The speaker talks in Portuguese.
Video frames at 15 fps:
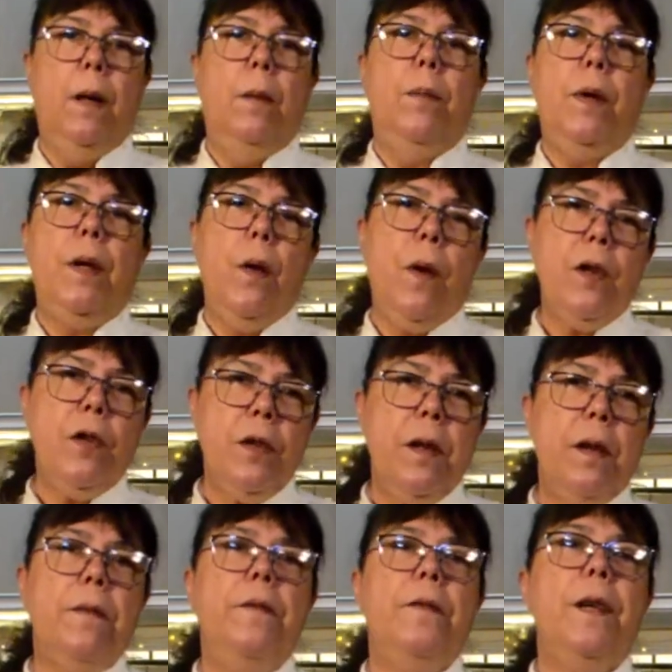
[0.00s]
porque eu acho que
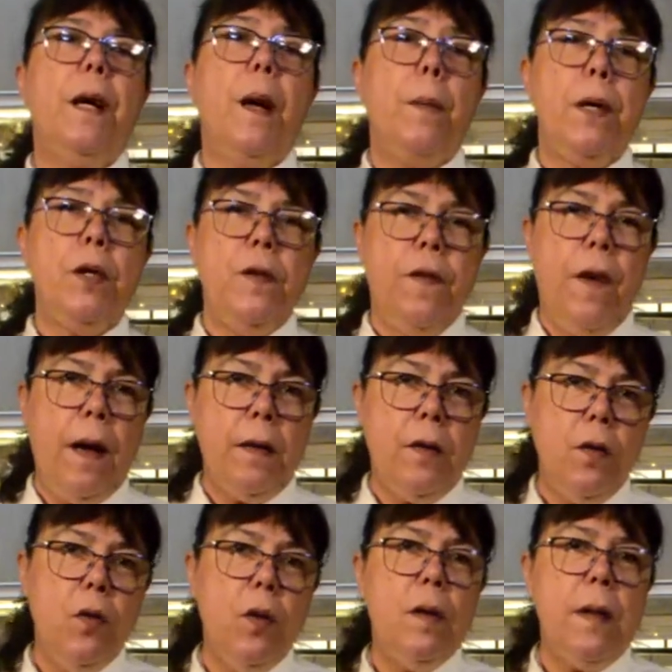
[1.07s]
ele fica mais
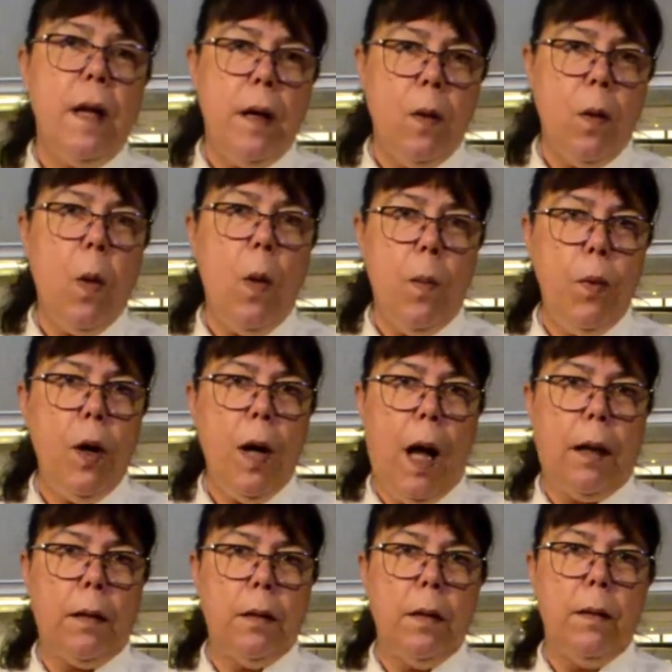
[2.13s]
fácil de ser
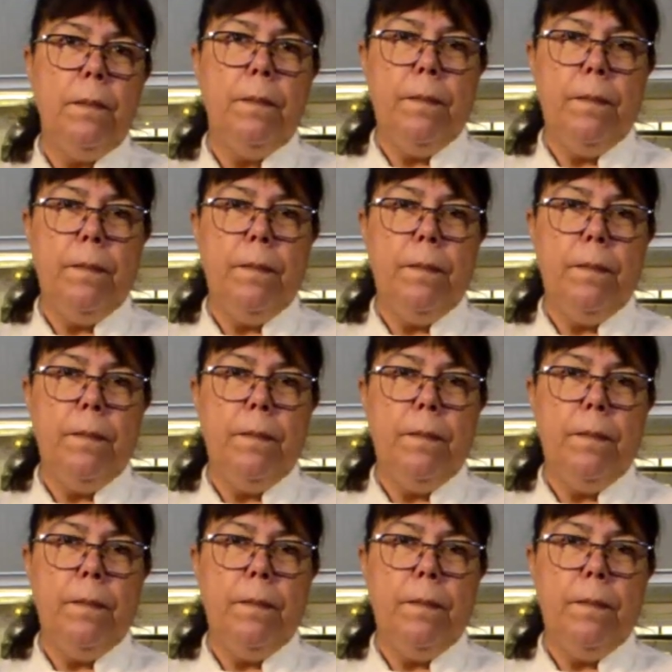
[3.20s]
incorporada.